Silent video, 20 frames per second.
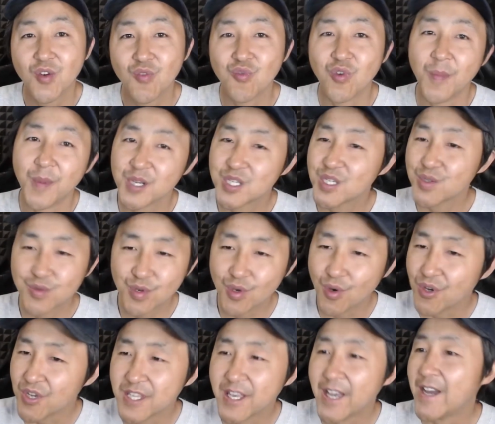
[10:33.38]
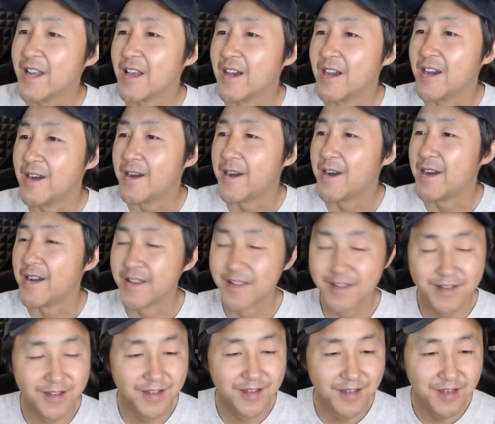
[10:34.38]
我们是最后一代了啊，
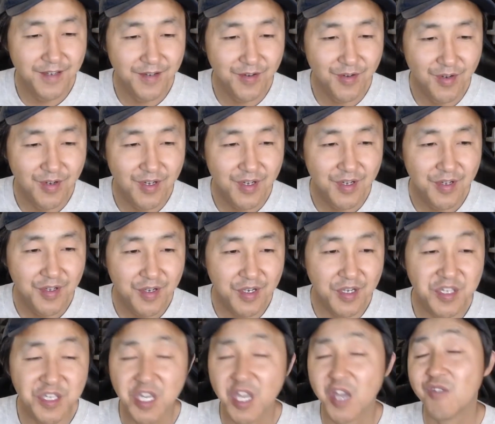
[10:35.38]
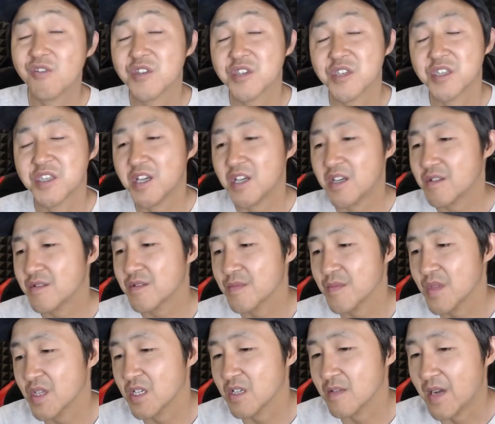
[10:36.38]
跟前一段时间
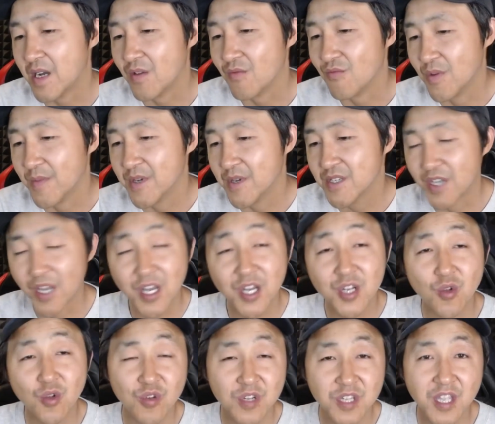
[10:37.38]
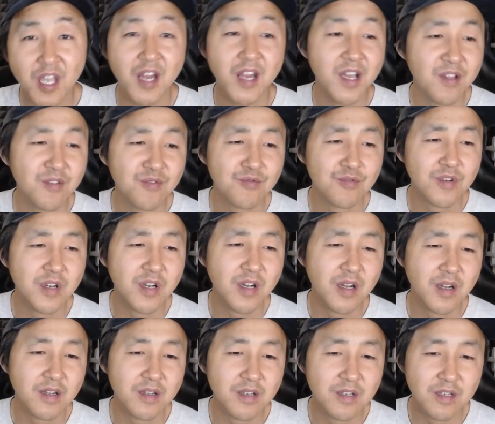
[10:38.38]
是吧？我们人人都是铁链女
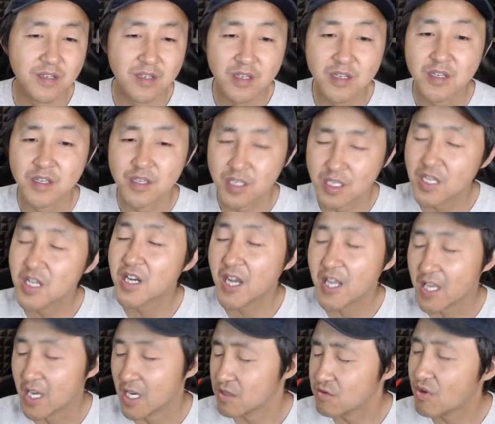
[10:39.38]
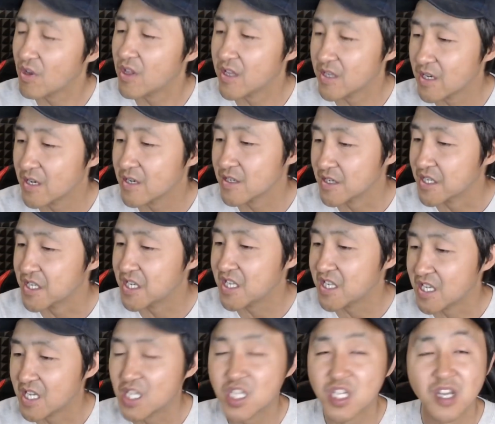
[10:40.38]
啊，这应该也算得上是今
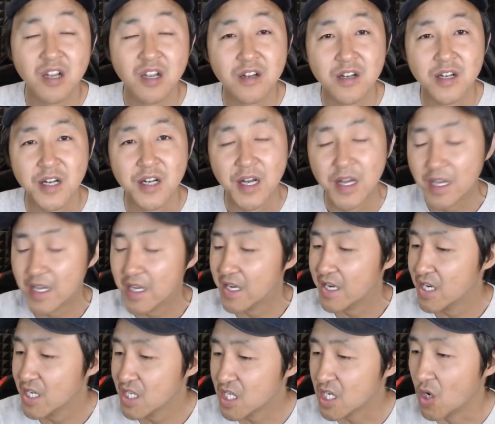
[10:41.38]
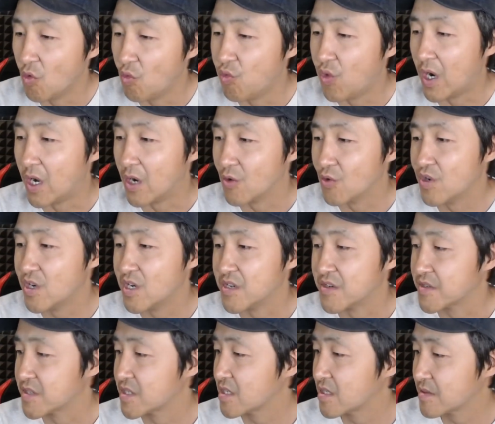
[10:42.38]
年第二个这个网
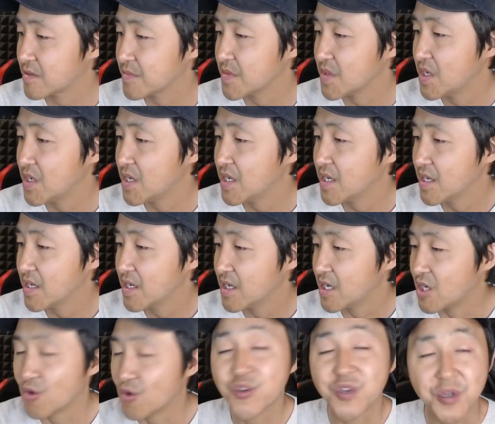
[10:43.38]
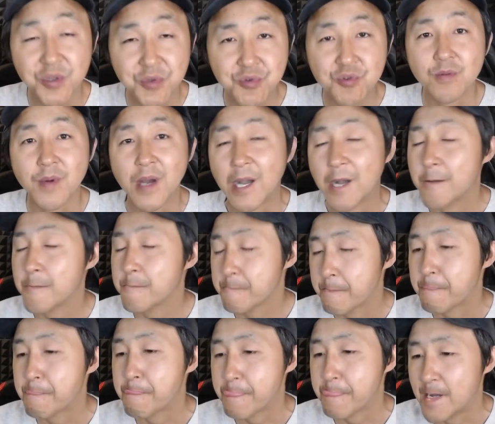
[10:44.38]
络流行剧吧？
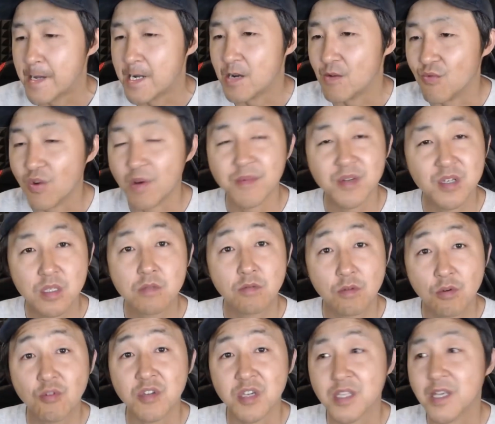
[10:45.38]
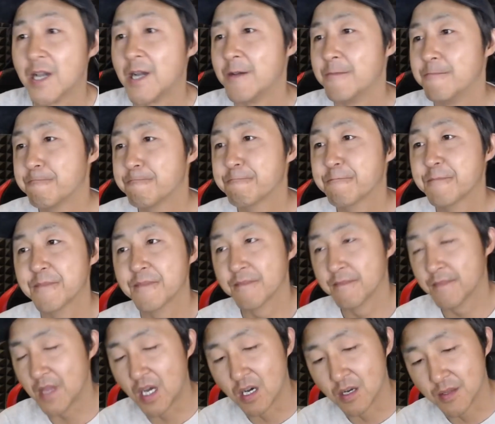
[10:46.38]
啊，我们是最后一代。
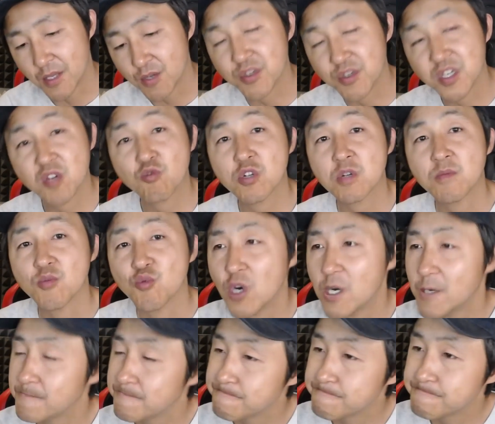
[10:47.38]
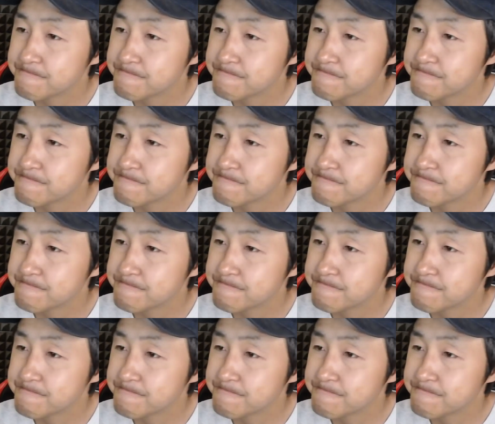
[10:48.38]
那好，那就先说这么多。